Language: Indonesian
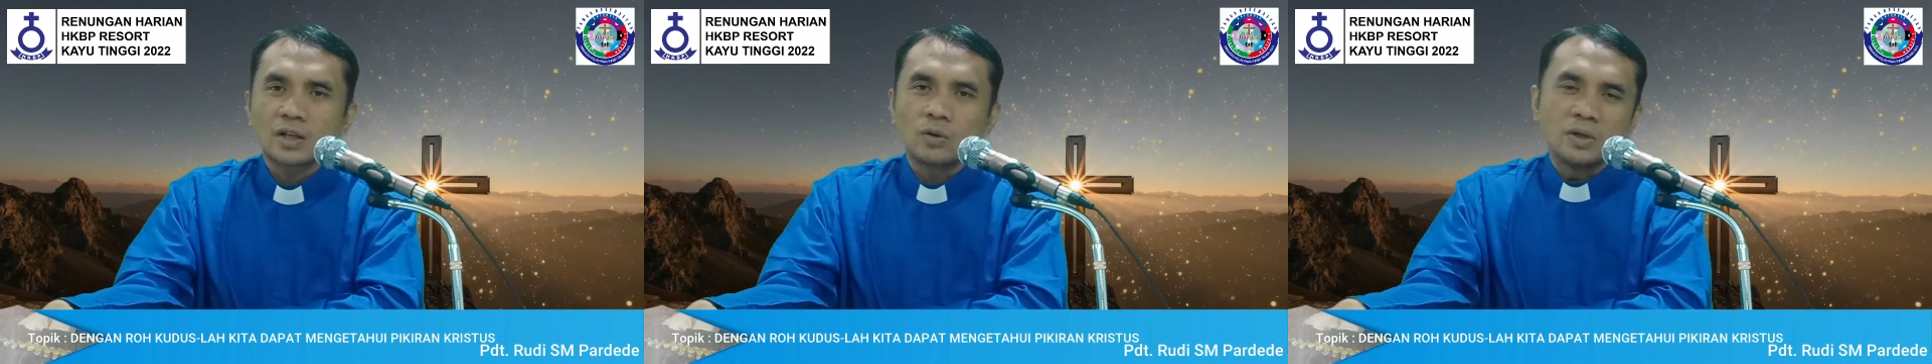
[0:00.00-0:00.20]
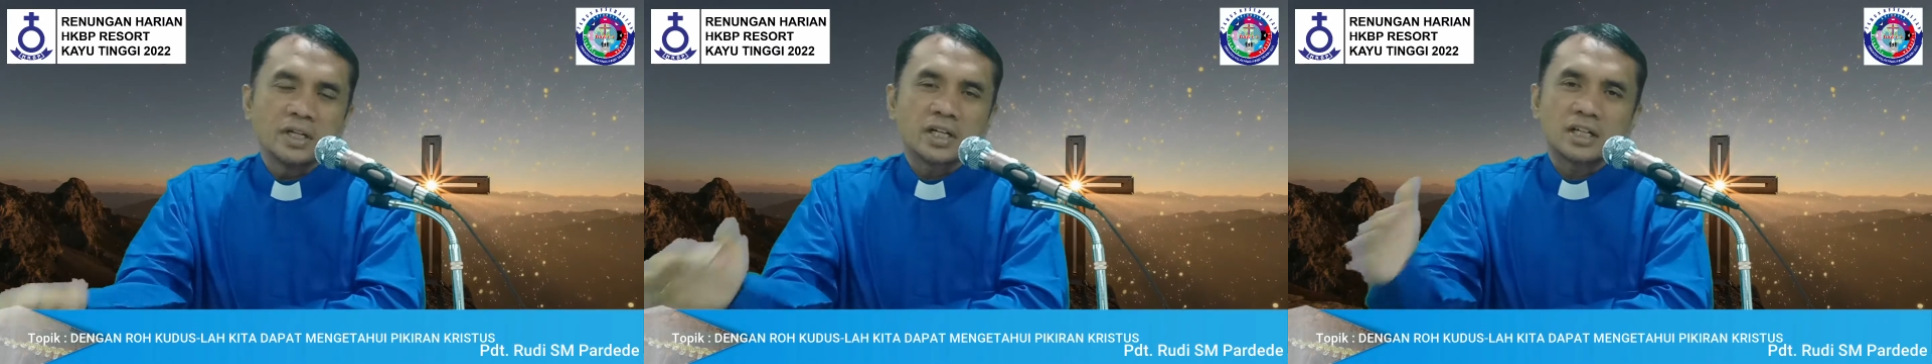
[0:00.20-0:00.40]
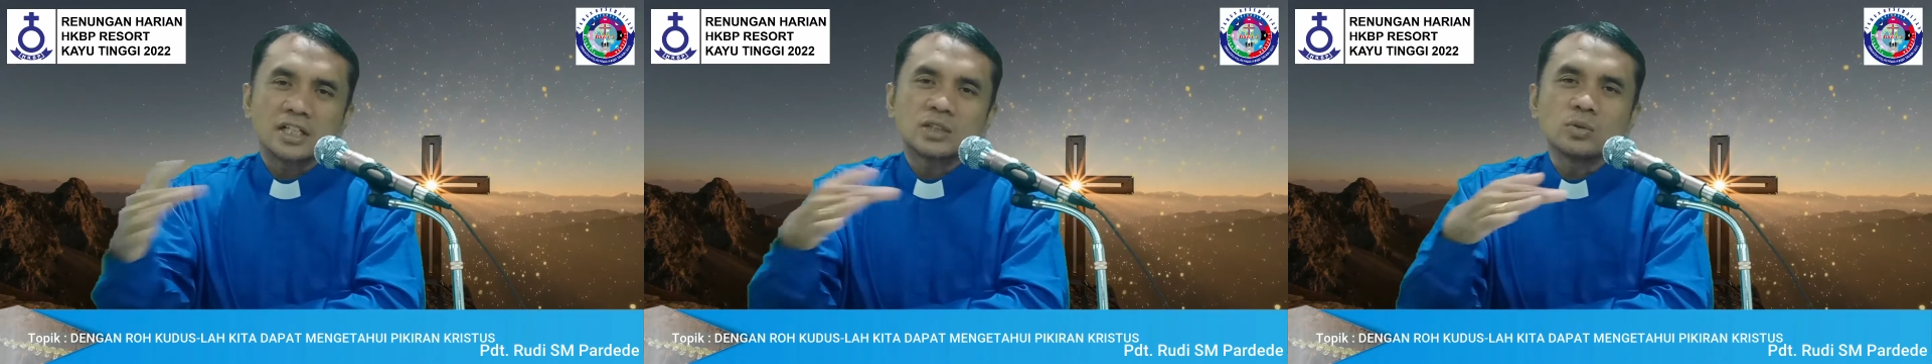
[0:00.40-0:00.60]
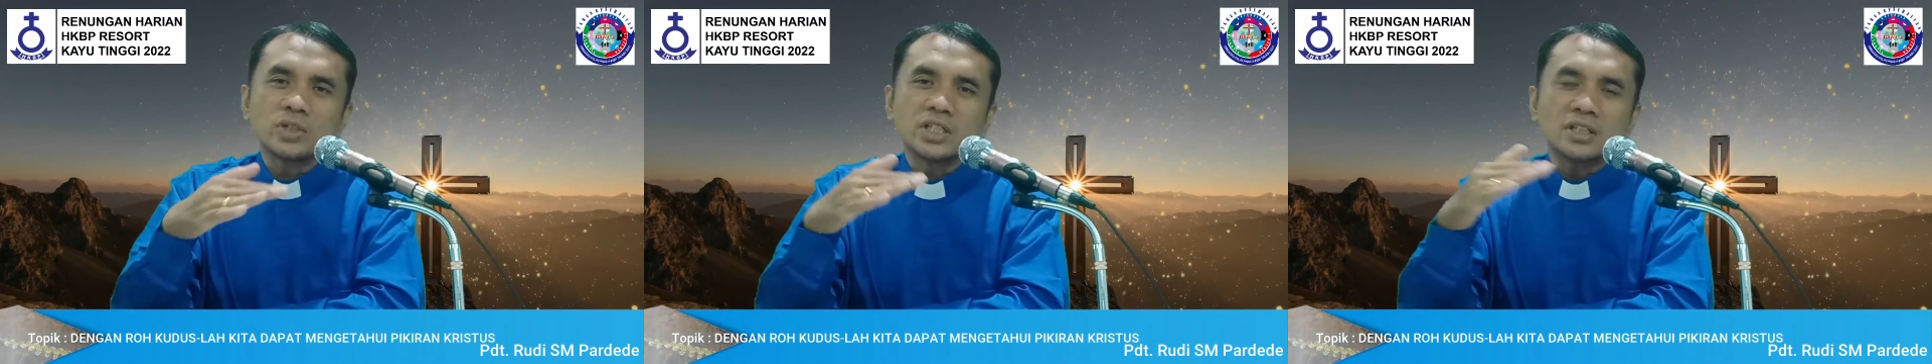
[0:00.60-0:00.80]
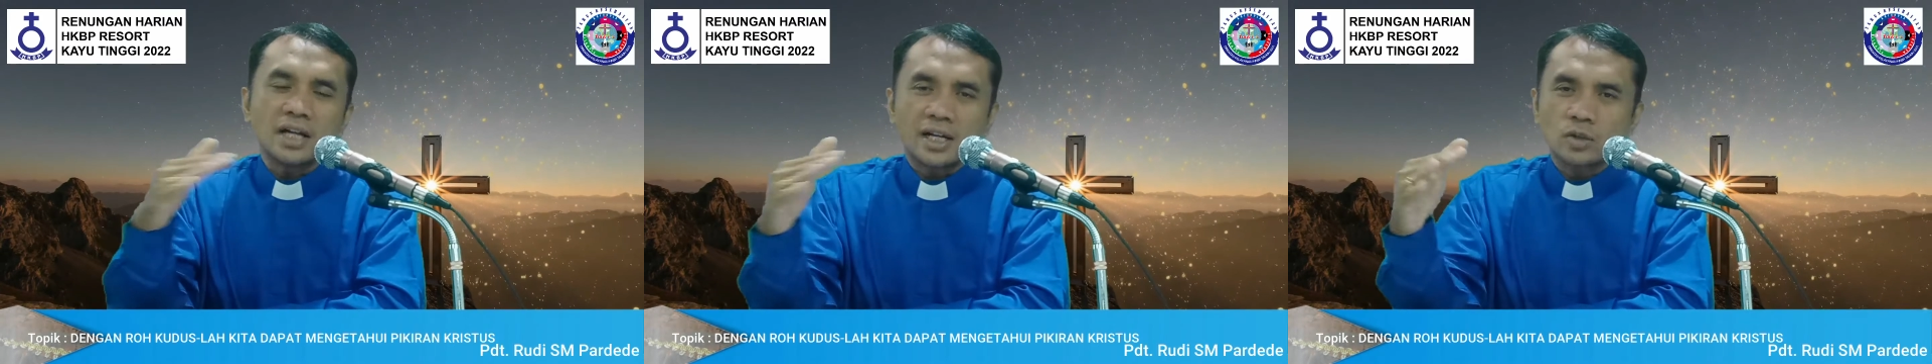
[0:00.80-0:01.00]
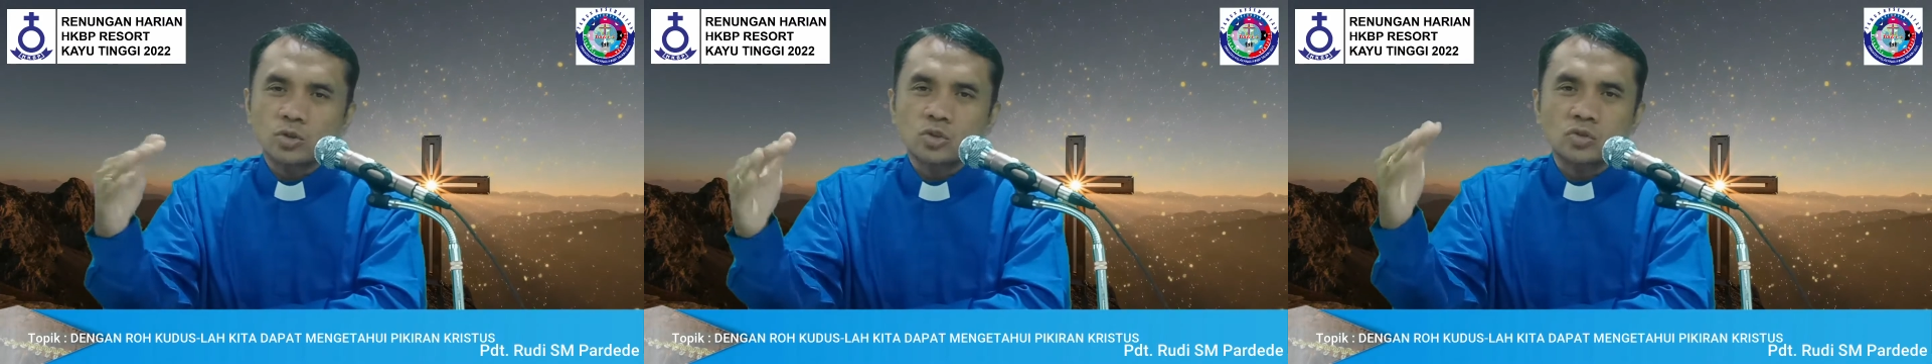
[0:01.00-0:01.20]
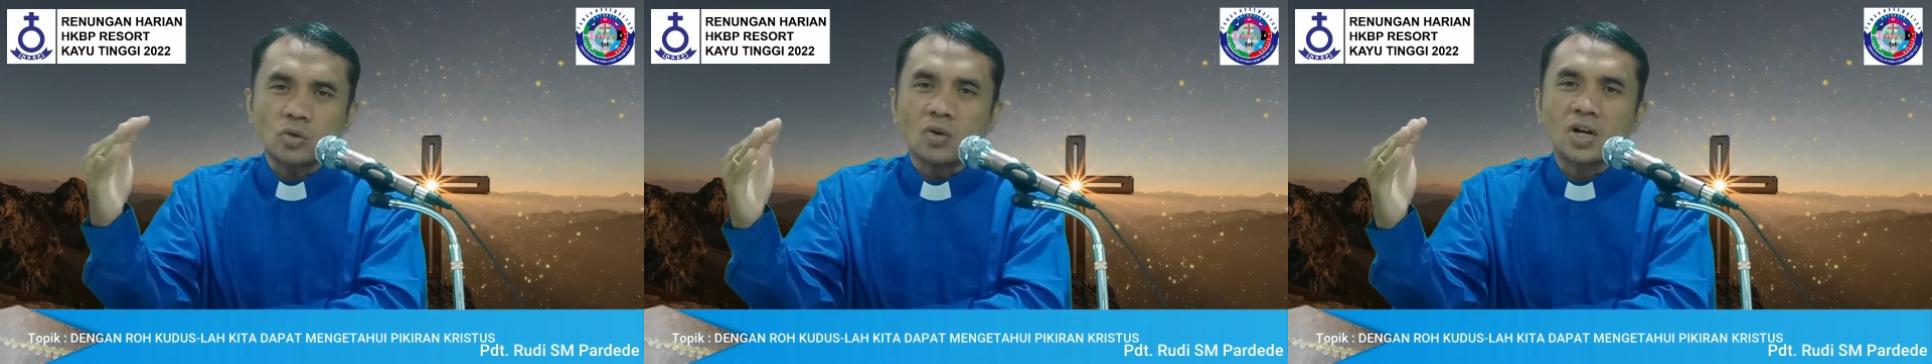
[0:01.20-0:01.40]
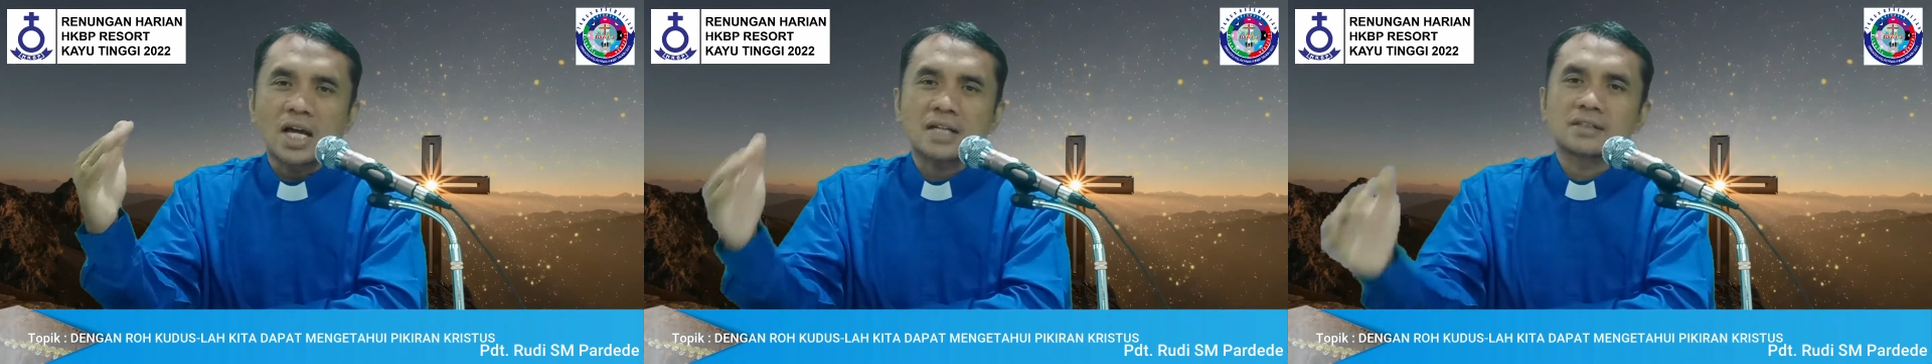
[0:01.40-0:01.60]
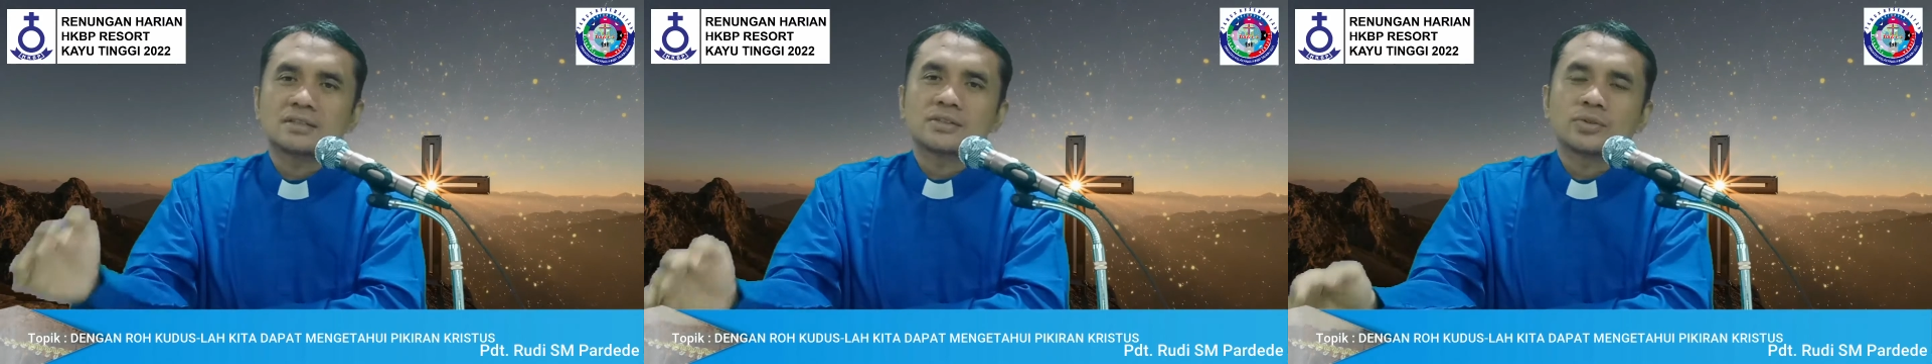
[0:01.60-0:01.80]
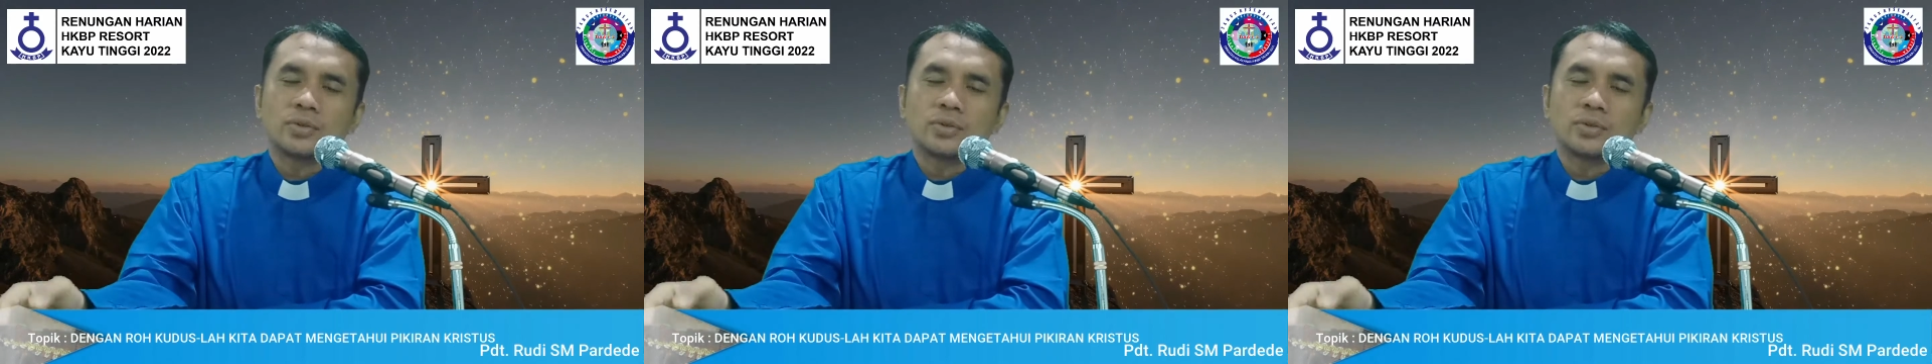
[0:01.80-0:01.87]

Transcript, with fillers: Oleh karena itu kita harus tolak